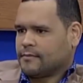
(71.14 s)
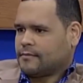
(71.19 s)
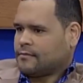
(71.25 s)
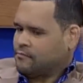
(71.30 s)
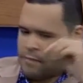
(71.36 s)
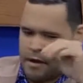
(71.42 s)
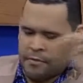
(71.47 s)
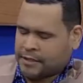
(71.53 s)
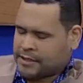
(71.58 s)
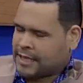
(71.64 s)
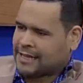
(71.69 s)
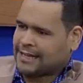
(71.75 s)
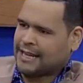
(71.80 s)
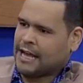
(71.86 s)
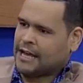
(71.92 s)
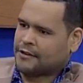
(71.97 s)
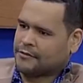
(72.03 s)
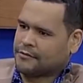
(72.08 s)
Vamos a estar
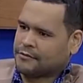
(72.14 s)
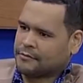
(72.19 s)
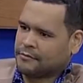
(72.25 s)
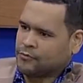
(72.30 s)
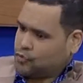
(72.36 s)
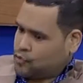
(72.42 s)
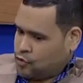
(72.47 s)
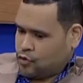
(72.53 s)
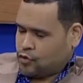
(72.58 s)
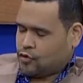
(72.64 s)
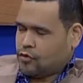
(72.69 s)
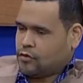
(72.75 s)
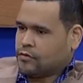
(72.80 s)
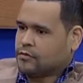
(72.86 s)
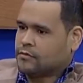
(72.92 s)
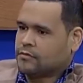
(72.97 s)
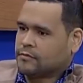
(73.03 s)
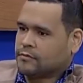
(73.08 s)
claros. Sí.
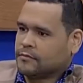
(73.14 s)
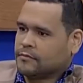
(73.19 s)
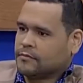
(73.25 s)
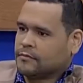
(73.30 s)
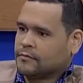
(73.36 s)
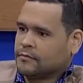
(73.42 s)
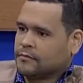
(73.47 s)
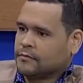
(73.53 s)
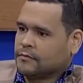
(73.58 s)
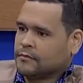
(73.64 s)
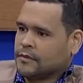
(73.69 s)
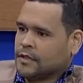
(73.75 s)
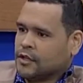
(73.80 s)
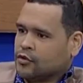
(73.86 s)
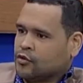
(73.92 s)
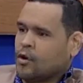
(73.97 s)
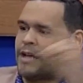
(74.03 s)
Masa, los...